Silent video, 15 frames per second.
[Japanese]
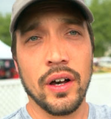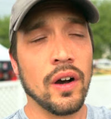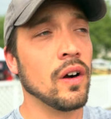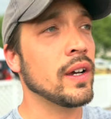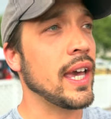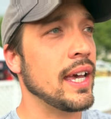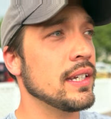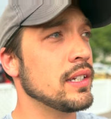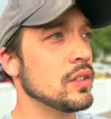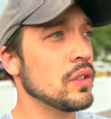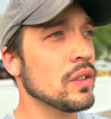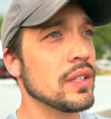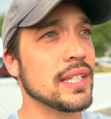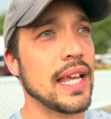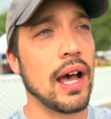OK、 じゃあ
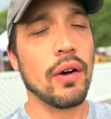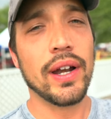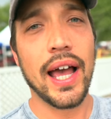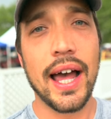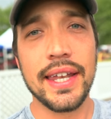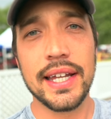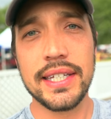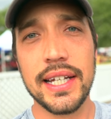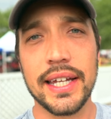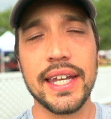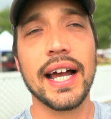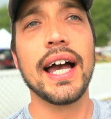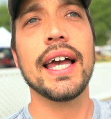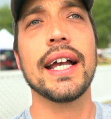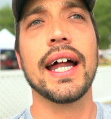ちょっとさ、俺話が
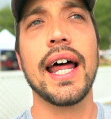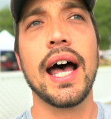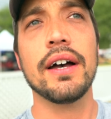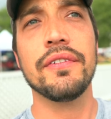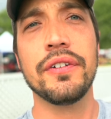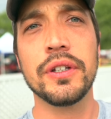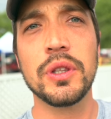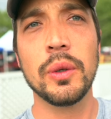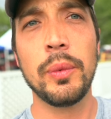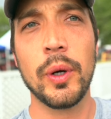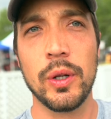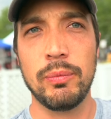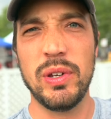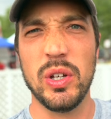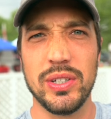長いから
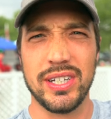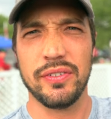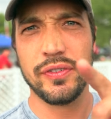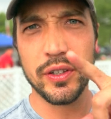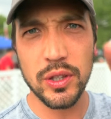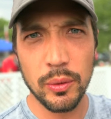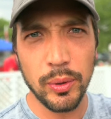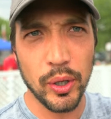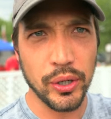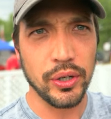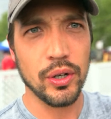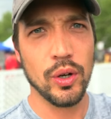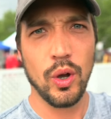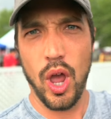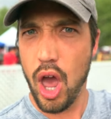フットボール見ようぜ。フットボール、
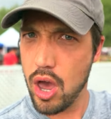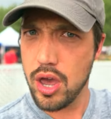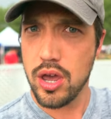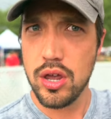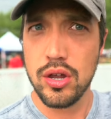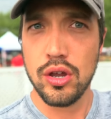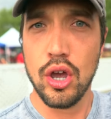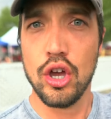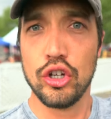イエイ。